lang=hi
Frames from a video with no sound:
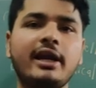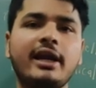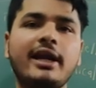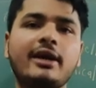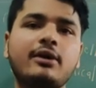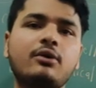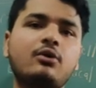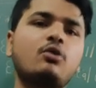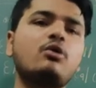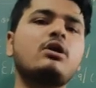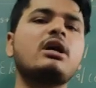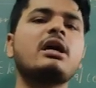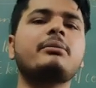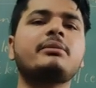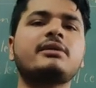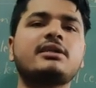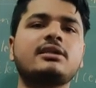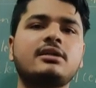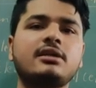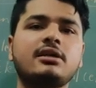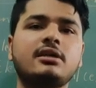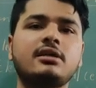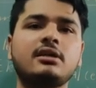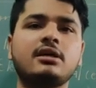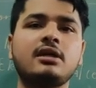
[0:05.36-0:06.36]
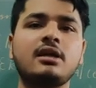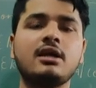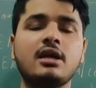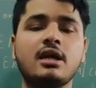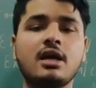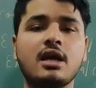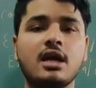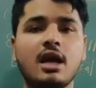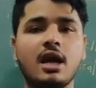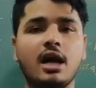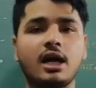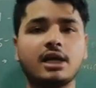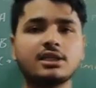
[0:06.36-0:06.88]
इलेक्ट्रोकेमिस्ट्री
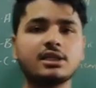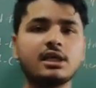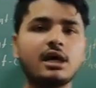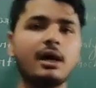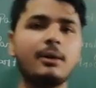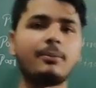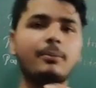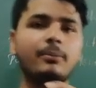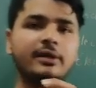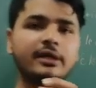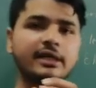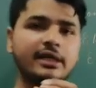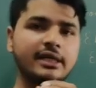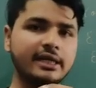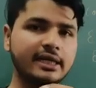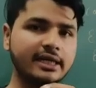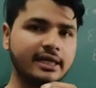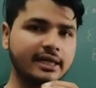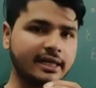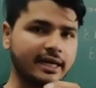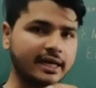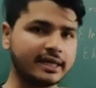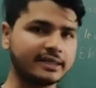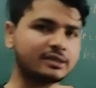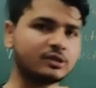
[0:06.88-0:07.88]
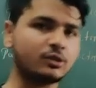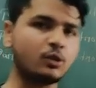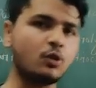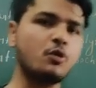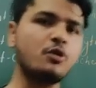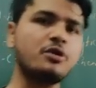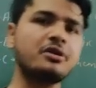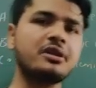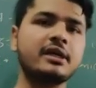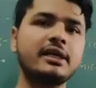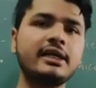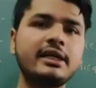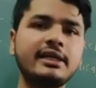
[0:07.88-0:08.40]
अच्छा आप ये क्रैश
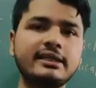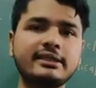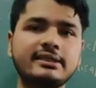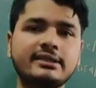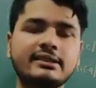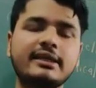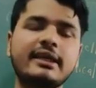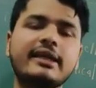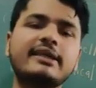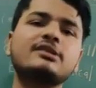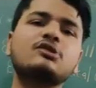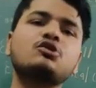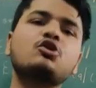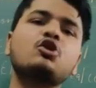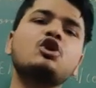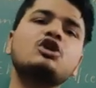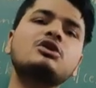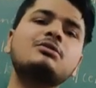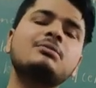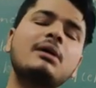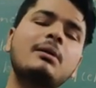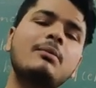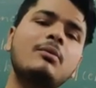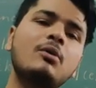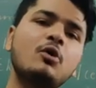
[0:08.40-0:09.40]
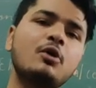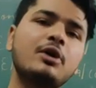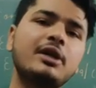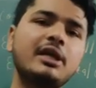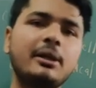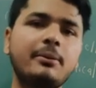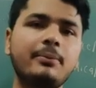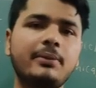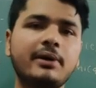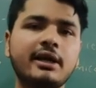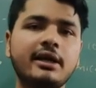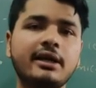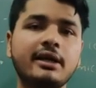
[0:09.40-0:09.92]
कोर्स है इस क्रैश कोर्स में हम लोग ये
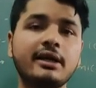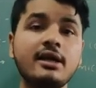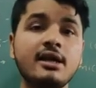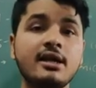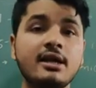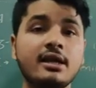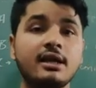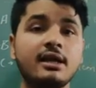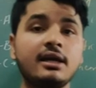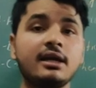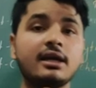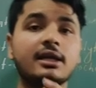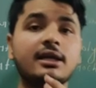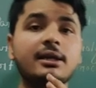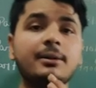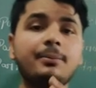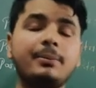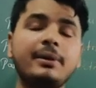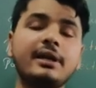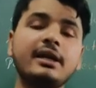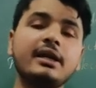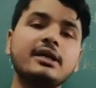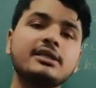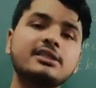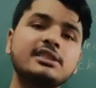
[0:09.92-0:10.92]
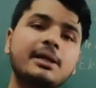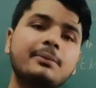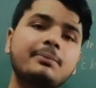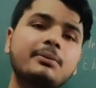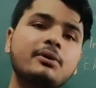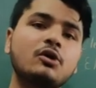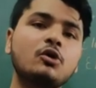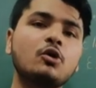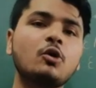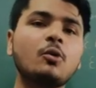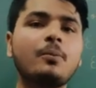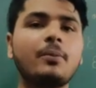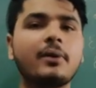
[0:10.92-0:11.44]
पढ़ेंगे कि बिना
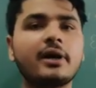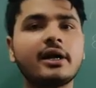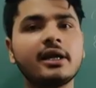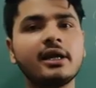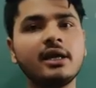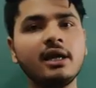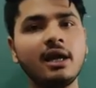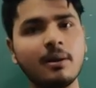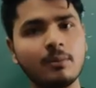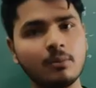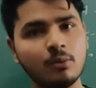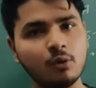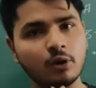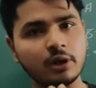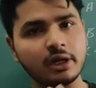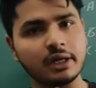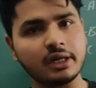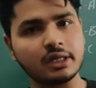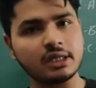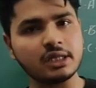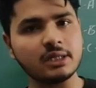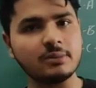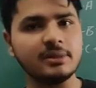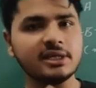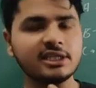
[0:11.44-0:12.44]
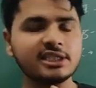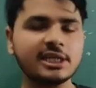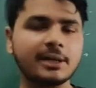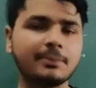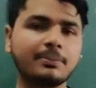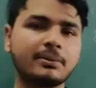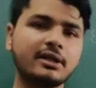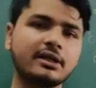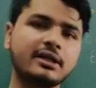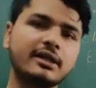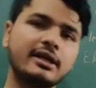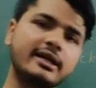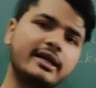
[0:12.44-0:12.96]
चैप्टर को पढ़े हम लोग किसी भी
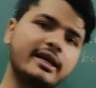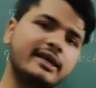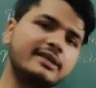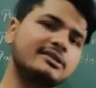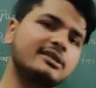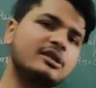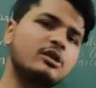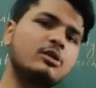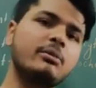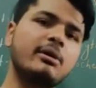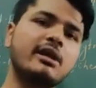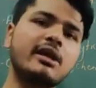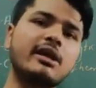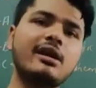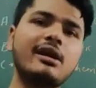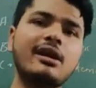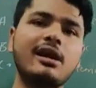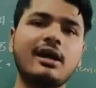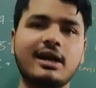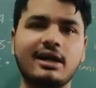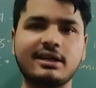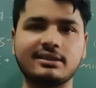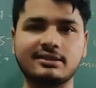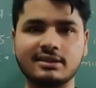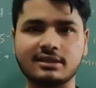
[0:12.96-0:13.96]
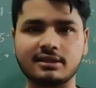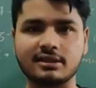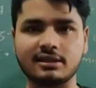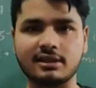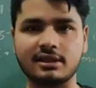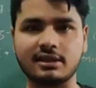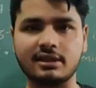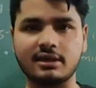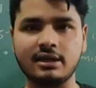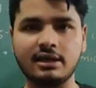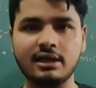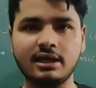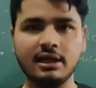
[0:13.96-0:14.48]
चैप्टर के कैसे न्यूमेरिकल लगा सकते
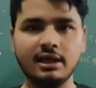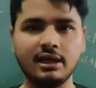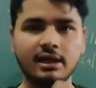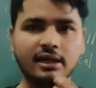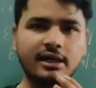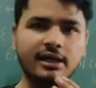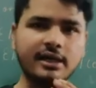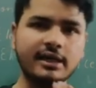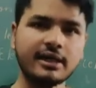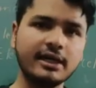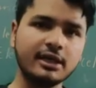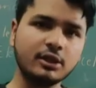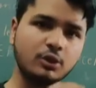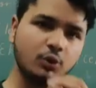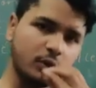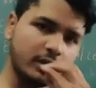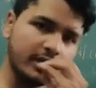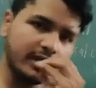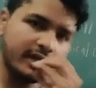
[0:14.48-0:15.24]
हैं ठीक है तो